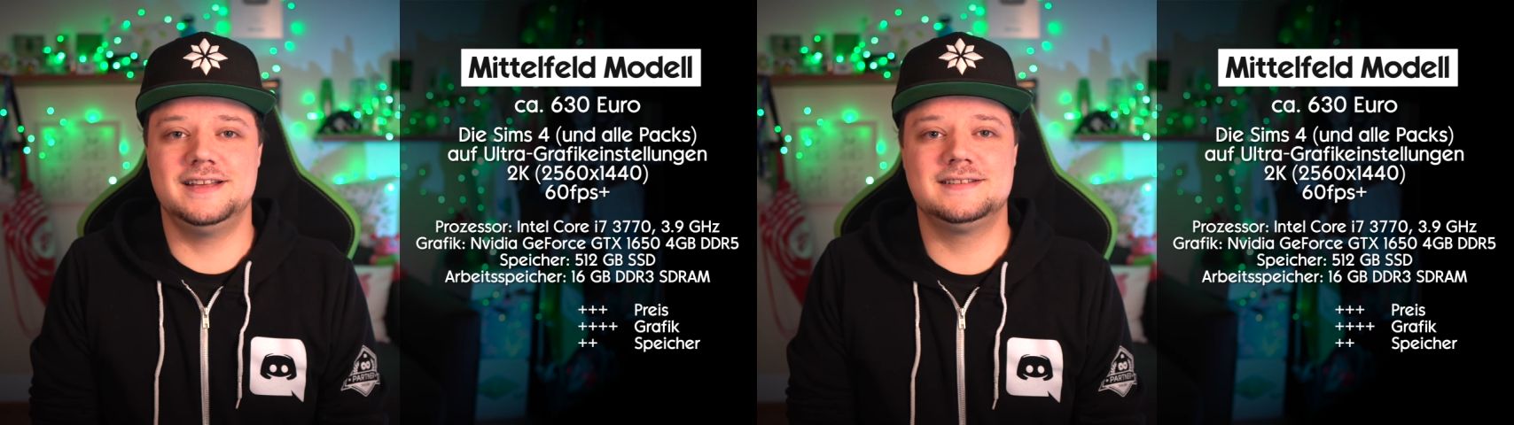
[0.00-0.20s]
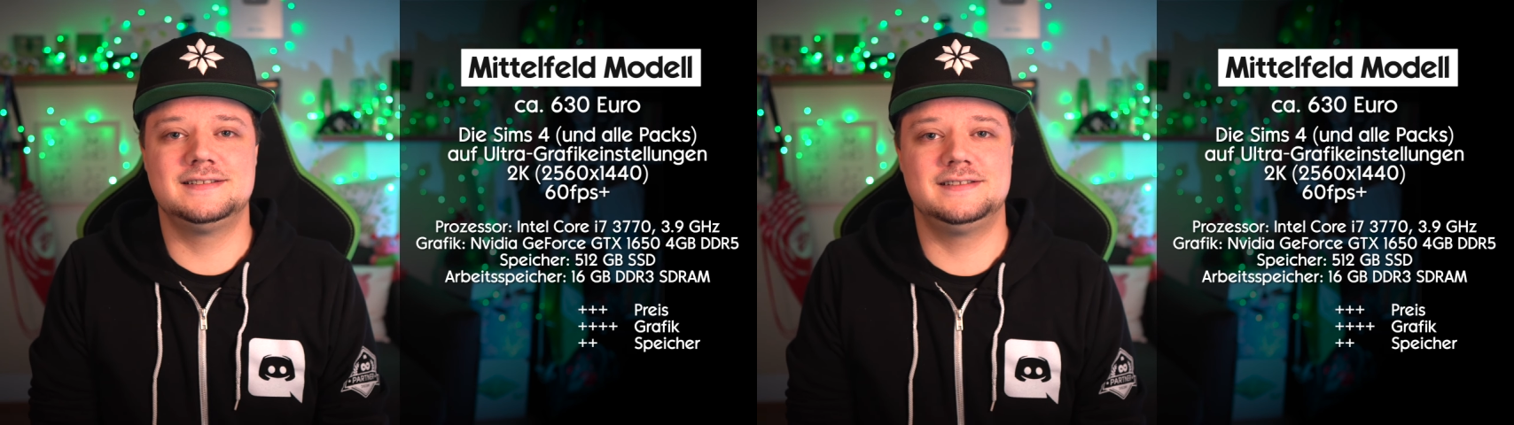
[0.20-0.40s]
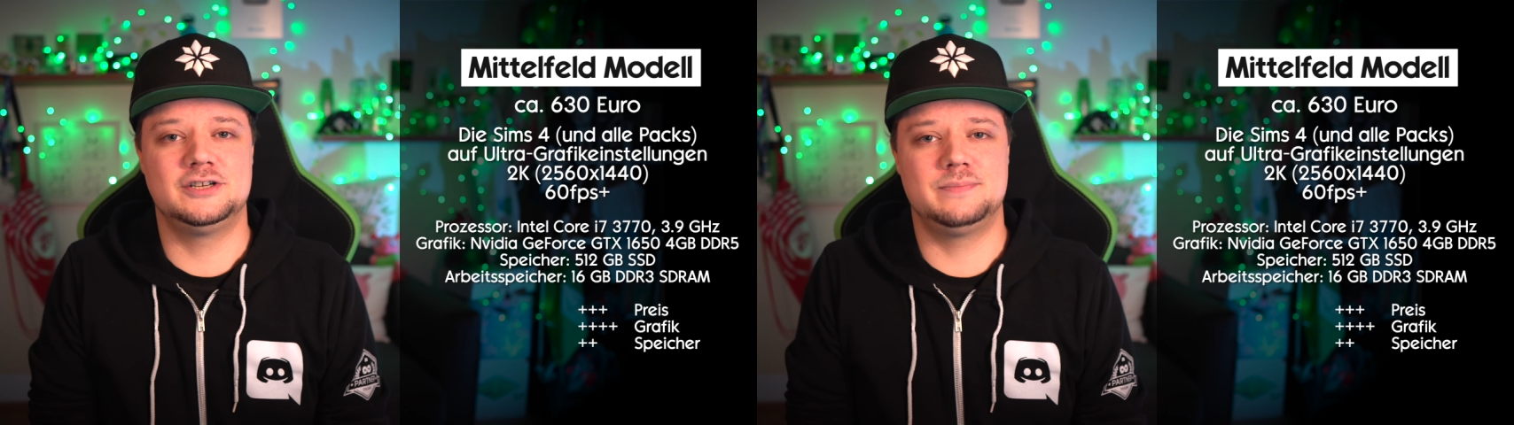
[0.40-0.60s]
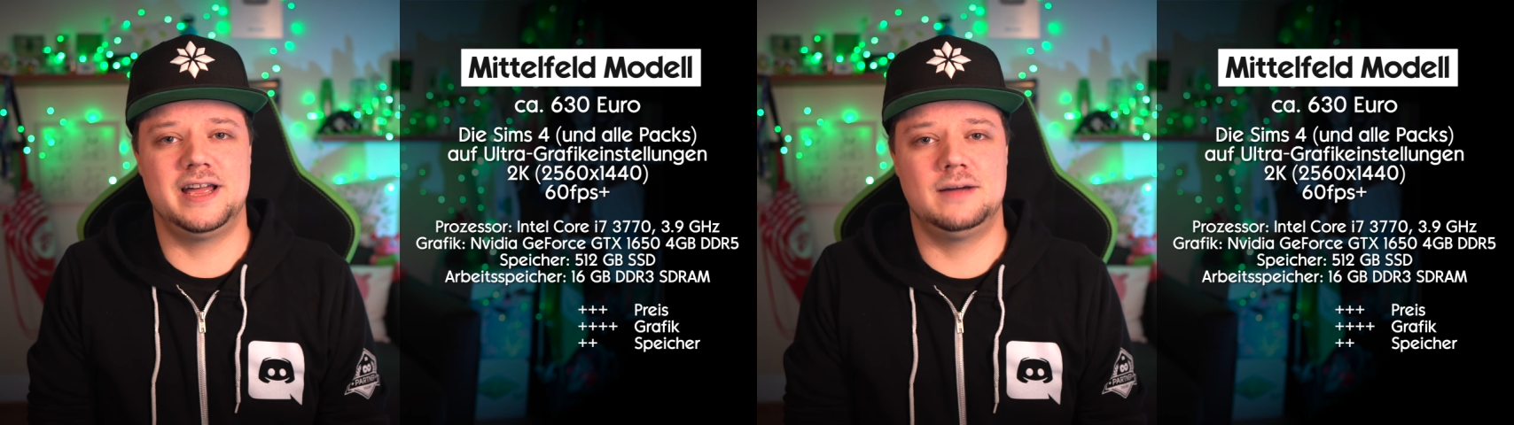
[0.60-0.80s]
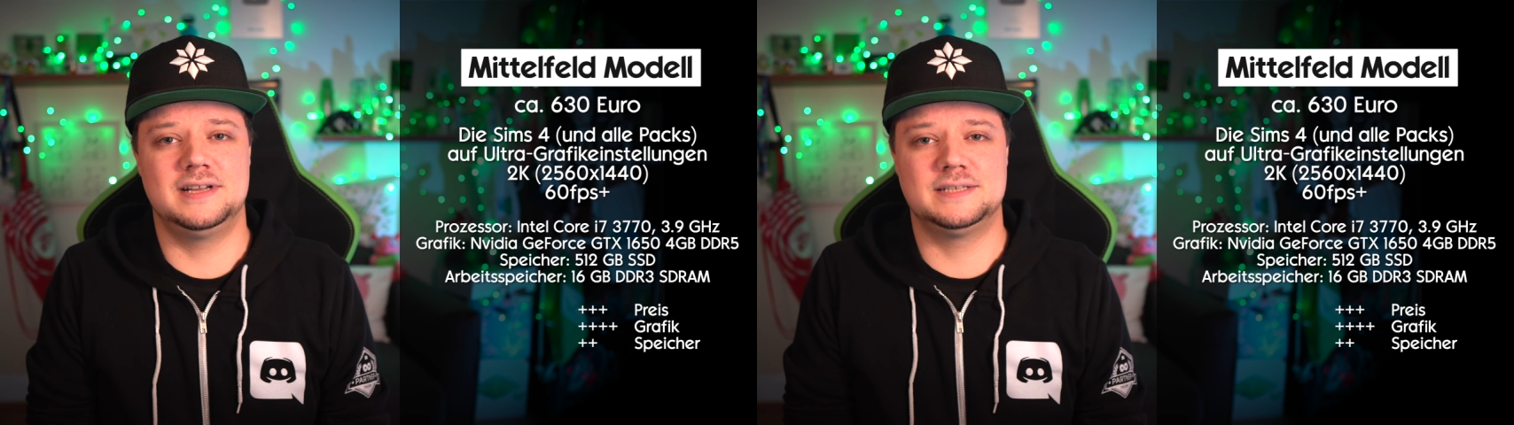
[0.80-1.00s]

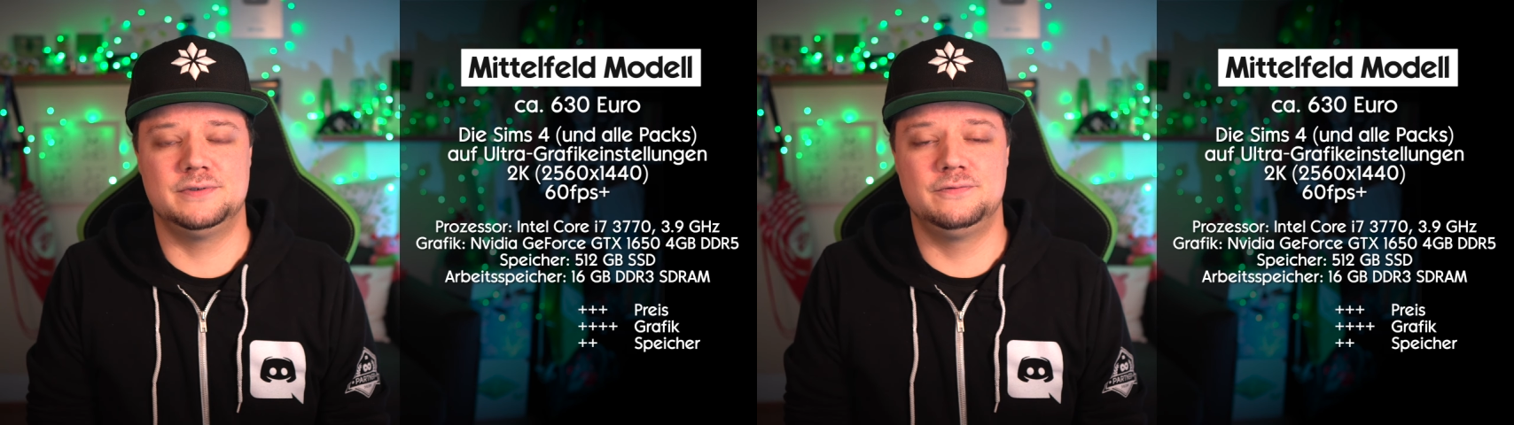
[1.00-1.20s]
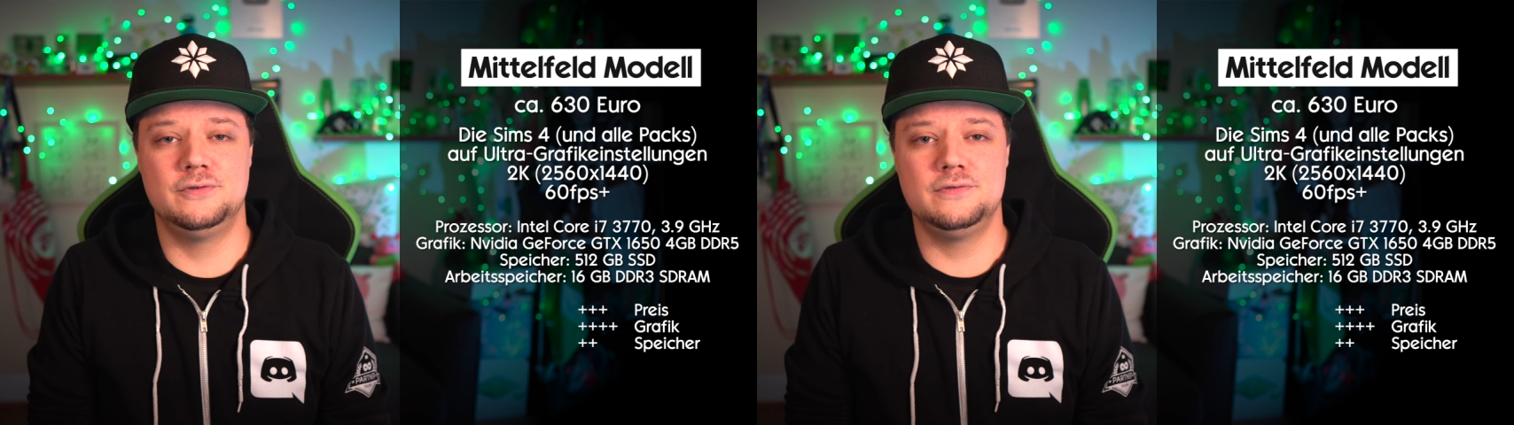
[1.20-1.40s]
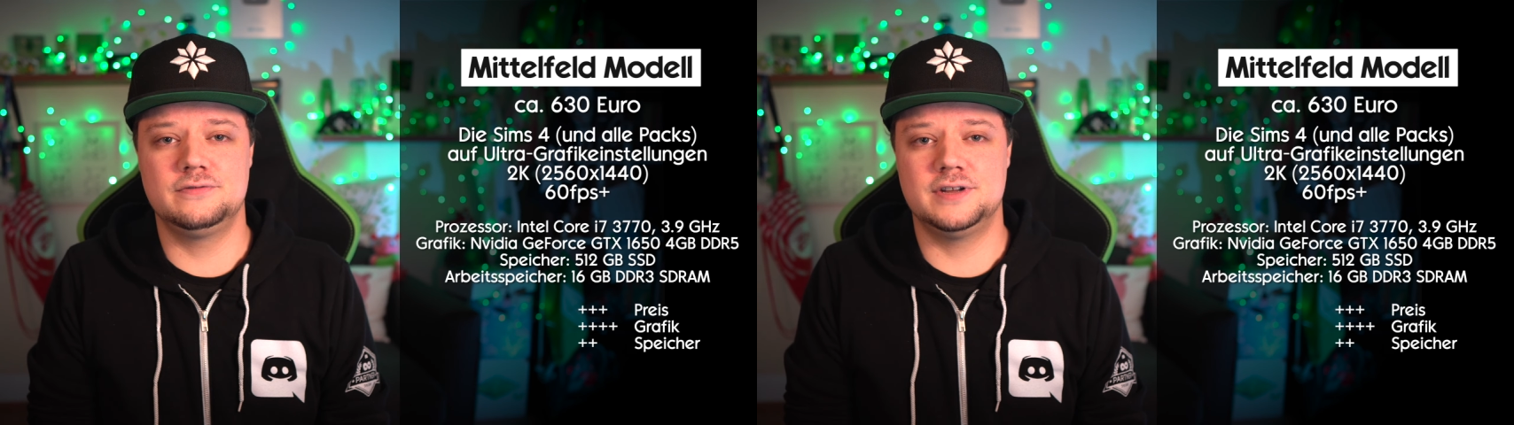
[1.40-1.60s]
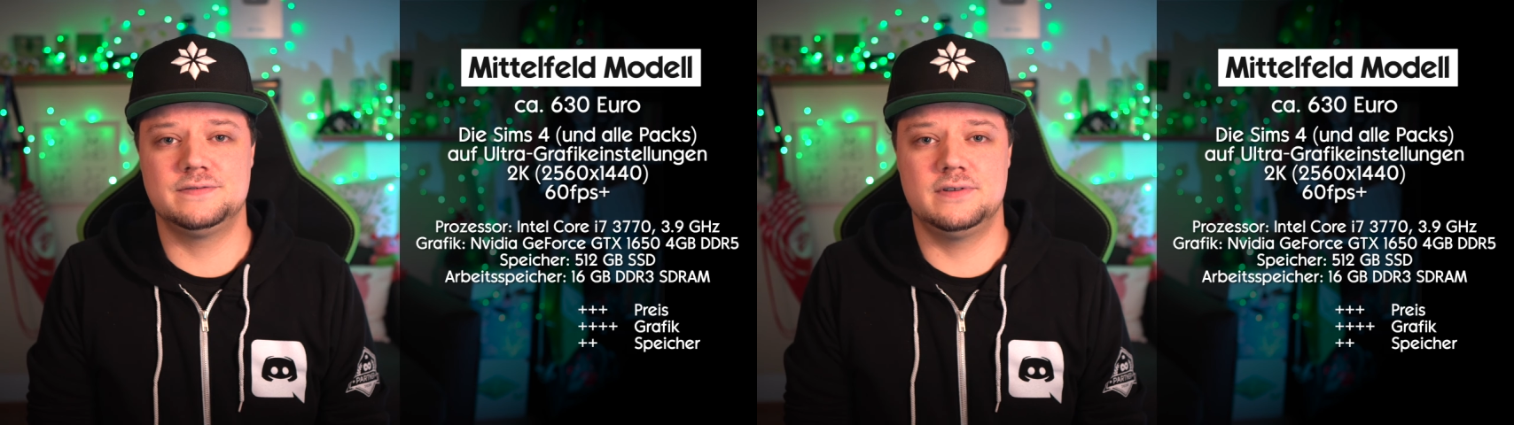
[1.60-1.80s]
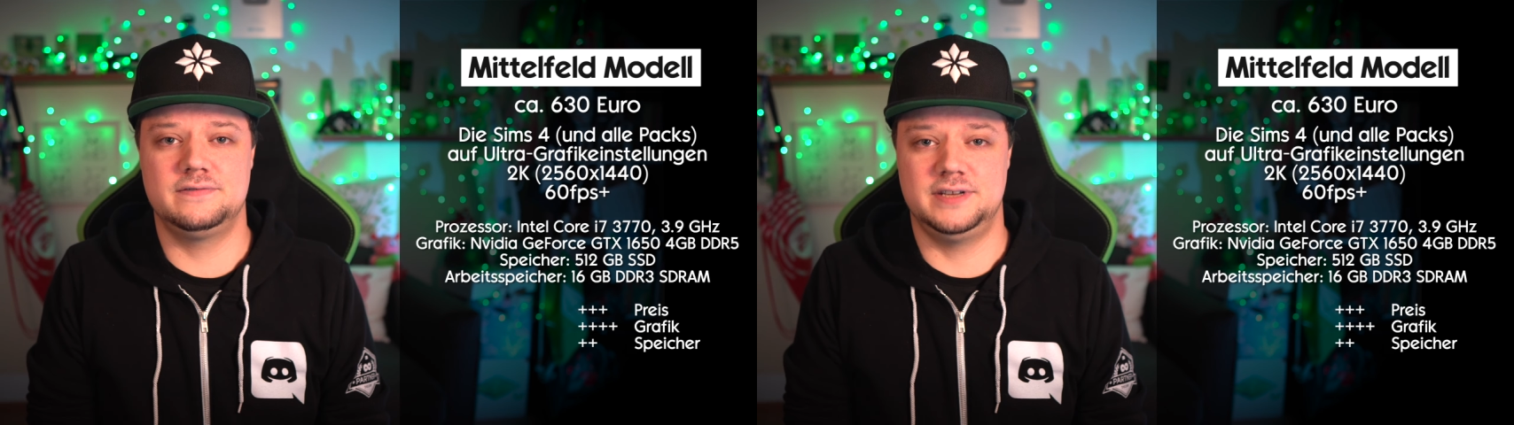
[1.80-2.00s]
SSD-Speicherplatz mit
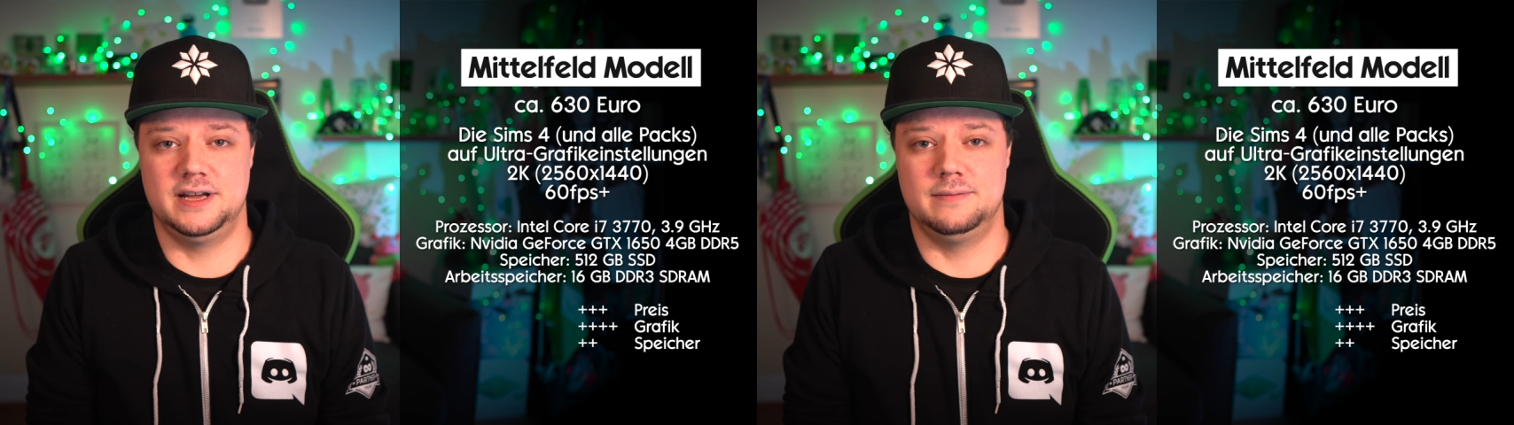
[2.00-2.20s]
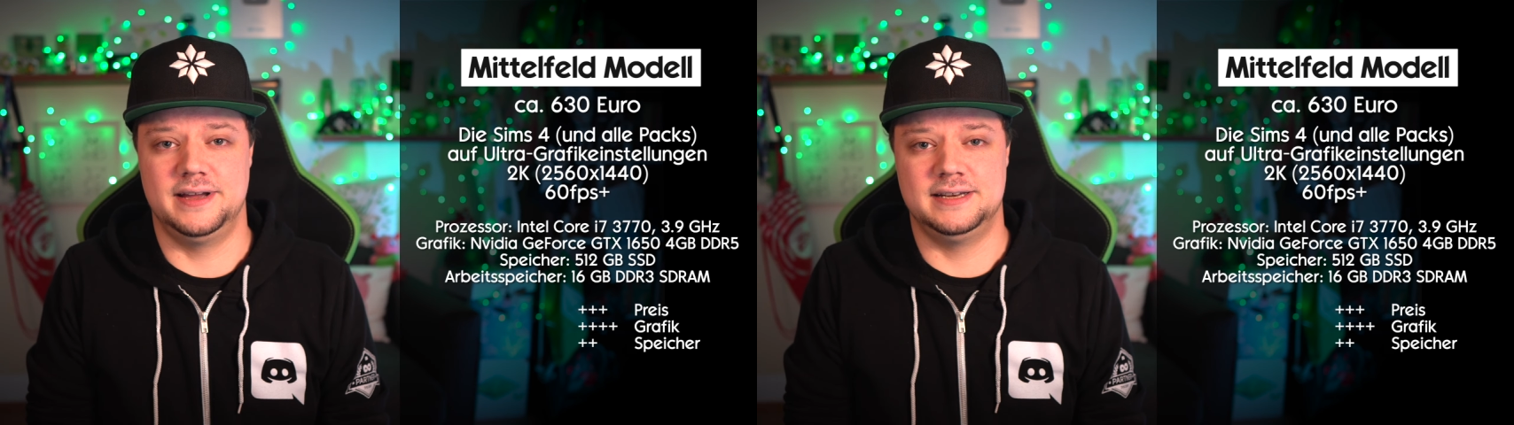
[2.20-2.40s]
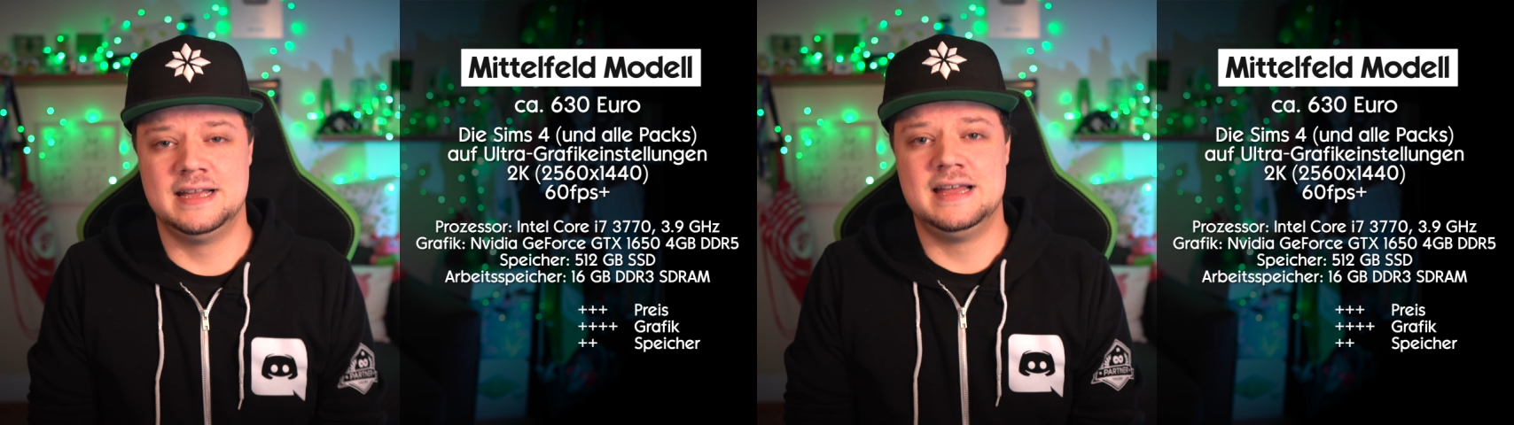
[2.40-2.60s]
512 GB.